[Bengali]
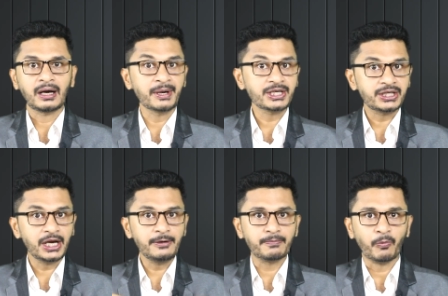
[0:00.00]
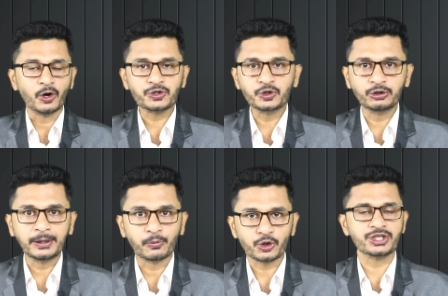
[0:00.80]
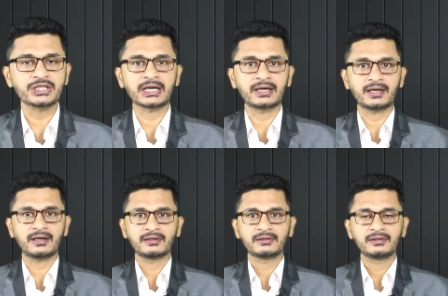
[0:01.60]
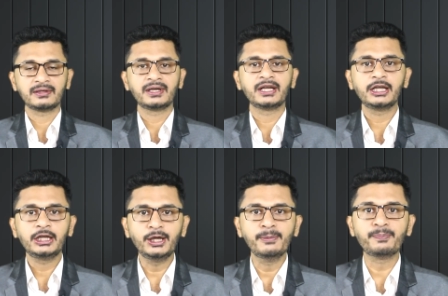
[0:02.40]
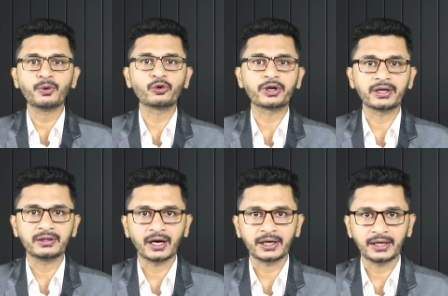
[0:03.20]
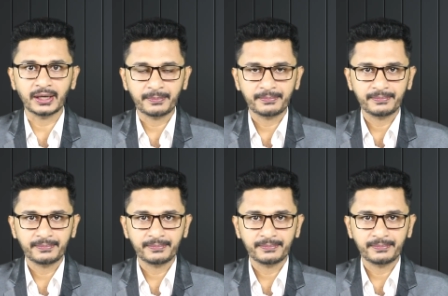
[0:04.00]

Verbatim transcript: আবার সেই মসনদে বসেছে কারা ইম্পোর্টেড ধারীরা